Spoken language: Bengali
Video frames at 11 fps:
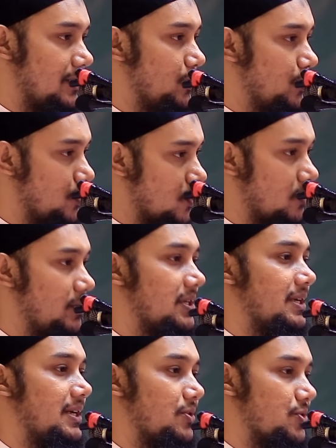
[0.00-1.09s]
ন্যূনতম একটা
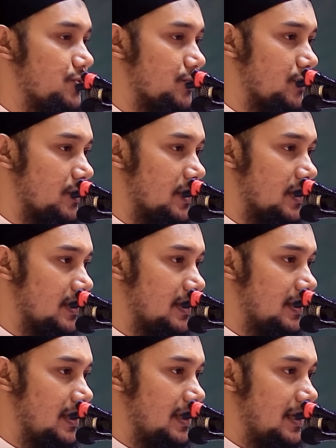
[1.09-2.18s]
জ্ঞান অর্জন করা
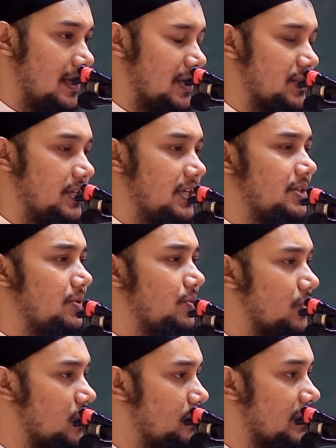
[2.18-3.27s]
শরিয়াতের
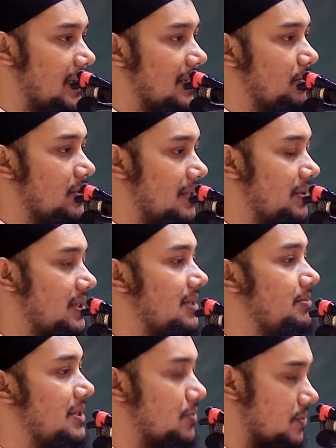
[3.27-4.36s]
ন্যূনতম জ্ঞান বলতে আমি কি
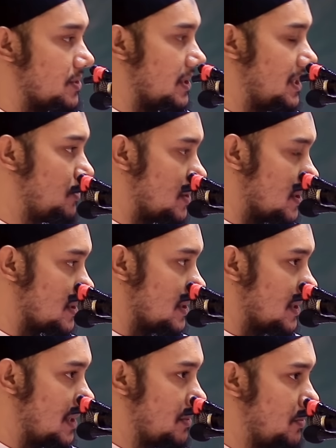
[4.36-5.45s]
মিন করছে কি বোঝাচ্ছি
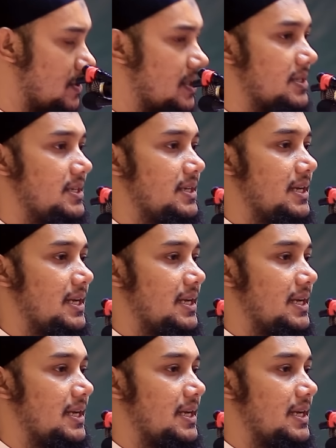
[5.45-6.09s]
আমি বোঝাচ্ছি